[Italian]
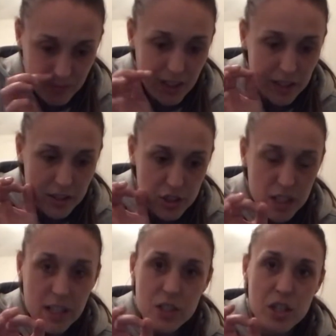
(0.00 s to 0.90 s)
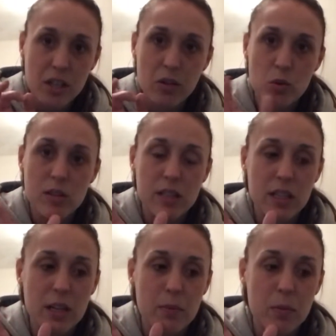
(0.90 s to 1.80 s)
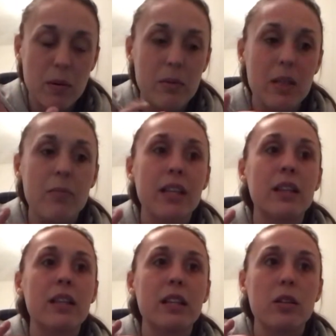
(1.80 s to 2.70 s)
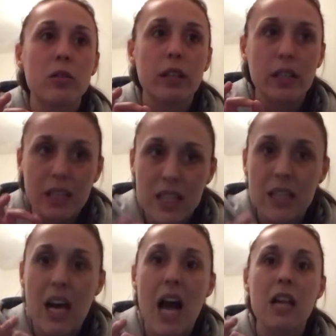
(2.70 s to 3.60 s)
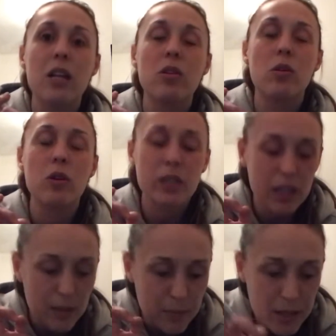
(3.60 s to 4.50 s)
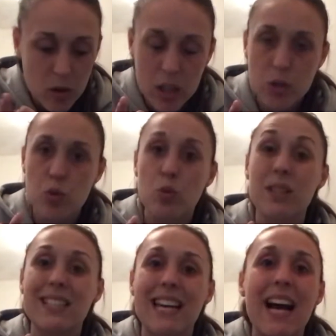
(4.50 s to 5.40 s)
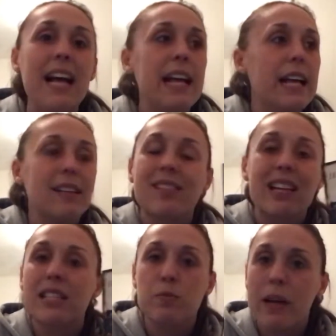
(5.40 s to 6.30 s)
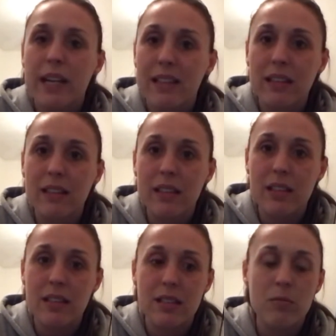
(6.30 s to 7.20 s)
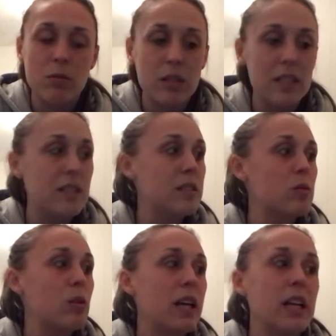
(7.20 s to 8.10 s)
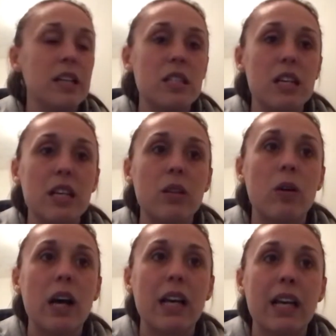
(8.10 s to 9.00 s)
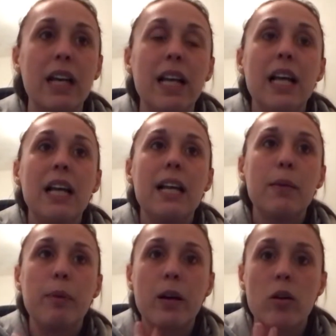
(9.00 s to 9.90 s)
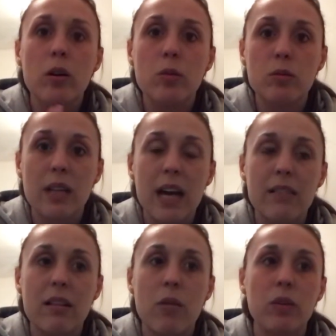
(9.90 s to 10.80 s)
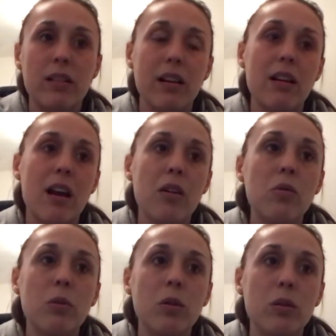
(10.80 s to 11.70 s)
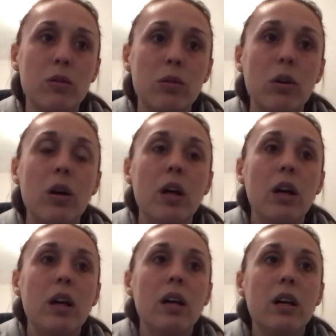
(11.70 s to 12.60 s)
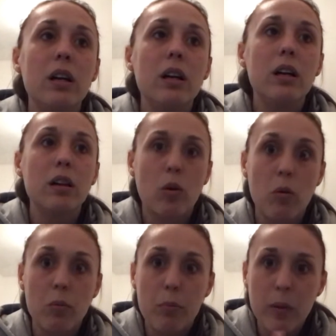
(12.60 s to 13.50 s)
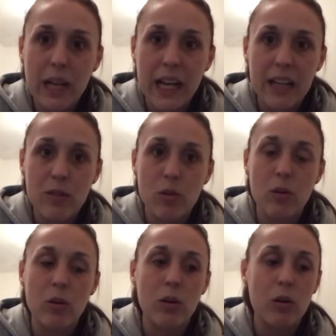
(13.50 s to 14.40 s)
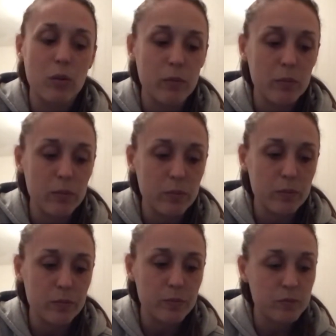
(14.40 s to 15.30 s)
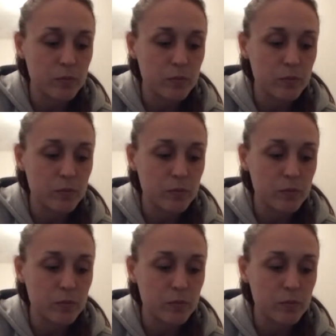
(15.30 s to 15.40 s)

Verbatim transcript: ricerca certosina probabilmente di ogni dettaglio, della parola giusta, traspare tantissimo, nel senso che leggendo anche le parole usate, è un italiano molto eh, completo, mh, mm,